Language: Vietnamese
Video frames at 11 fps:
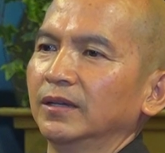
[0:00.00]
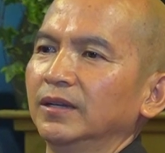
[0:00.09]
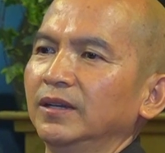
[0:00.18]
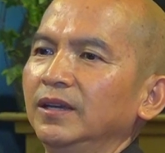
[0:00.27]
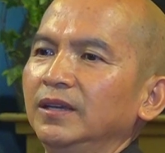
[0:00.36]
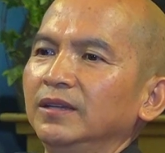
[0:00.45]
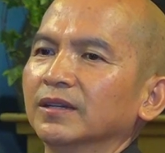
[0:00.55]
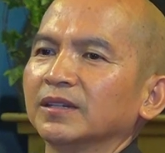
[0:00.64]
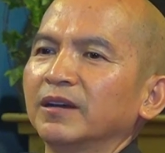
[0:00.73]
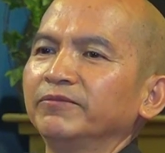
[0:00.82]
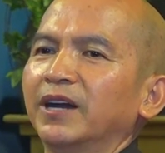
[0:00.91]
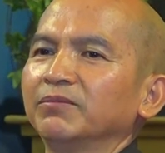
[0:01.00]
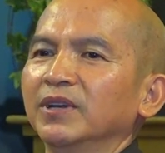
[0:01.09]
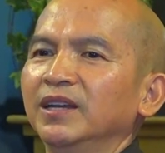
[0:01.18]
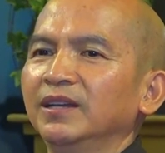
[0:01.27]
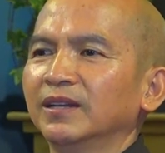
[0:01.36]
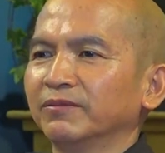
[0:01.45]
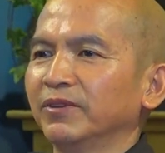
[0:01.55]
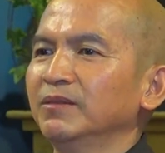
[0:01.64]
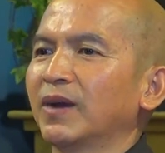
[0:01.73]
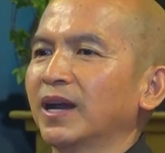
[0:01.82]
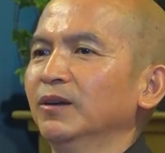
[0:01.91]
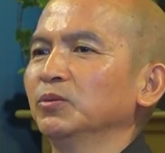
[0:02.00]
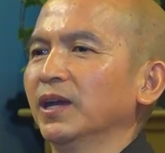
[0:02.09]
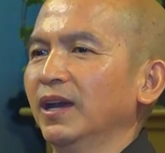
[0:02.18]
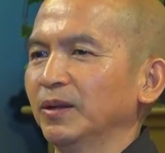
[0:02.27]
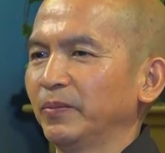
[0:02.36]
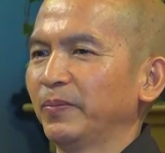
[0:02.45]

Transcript: khi đắp pháp y là phải mặc áo tràng.